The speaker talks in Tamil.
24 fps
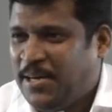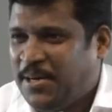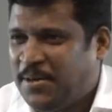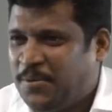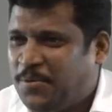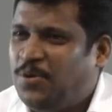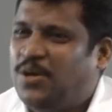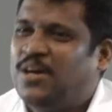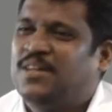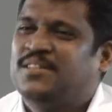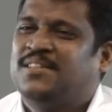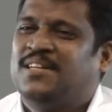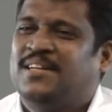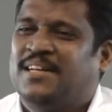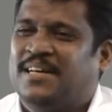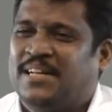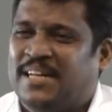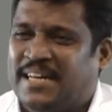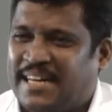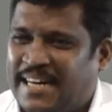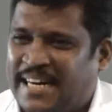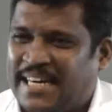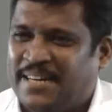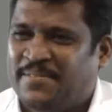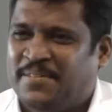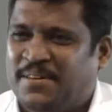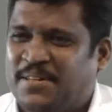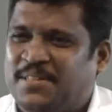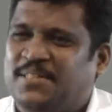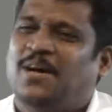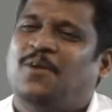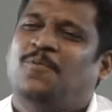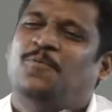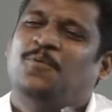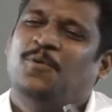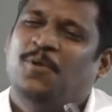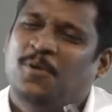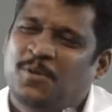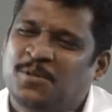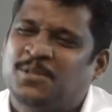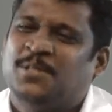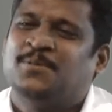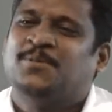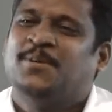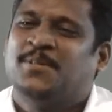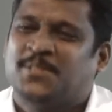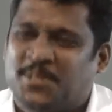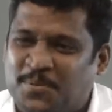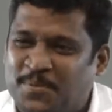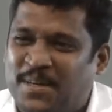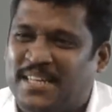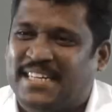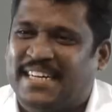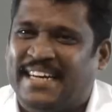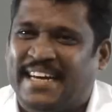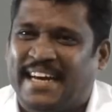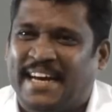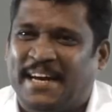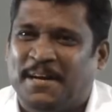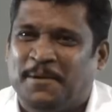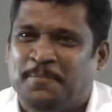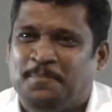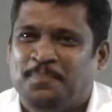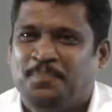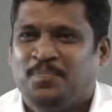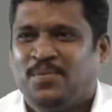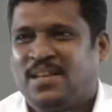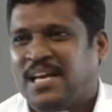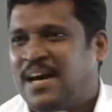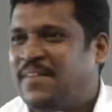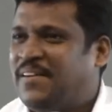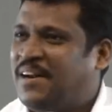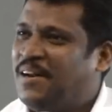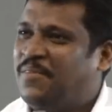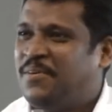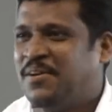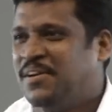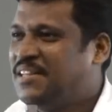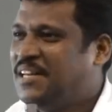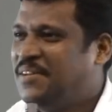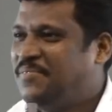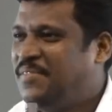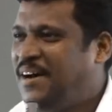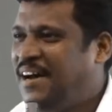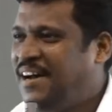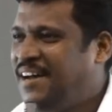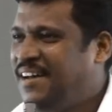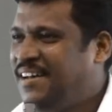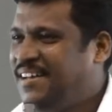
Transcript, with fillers: உலகத்தில் இருக்கிற கணவனுக்கு அவ்வளோ சந்தோஷமாக இருக்குங்க அவர் என்ன பண்ணி தெரியுமா